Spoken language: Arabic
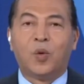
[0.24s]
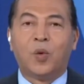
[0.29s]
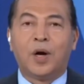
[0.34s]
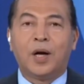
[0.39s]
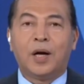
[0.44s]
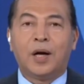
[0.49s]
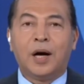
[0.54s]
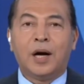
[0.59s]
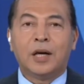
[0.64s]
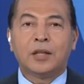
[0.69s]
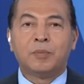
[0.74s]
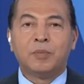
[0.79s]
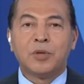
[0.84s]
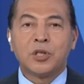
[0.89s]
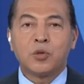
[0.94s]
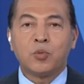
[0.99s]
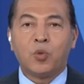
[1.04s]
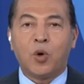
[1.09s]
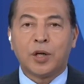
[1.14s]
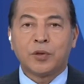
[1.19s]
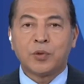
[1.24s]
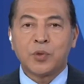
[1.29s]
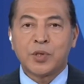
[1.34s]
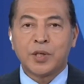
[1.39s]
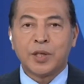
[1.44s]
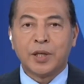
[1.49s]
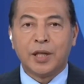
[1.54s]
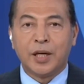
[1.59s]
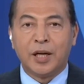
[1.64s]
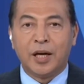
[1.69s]
وقعت مجموعة
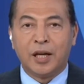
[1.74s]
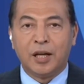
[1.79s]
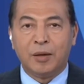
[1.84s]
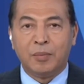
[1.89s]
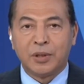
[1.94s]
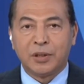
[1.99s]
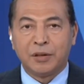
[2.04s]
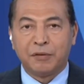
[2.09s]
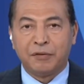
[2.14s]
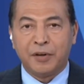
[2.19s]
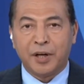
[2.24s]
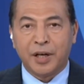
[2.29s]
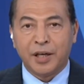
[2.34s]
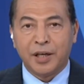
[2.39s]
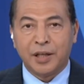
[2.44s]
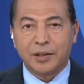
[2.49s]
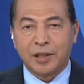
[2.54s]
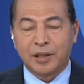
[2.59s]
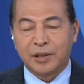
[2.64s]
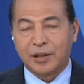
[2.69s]
الصين للإعلام اتفاقية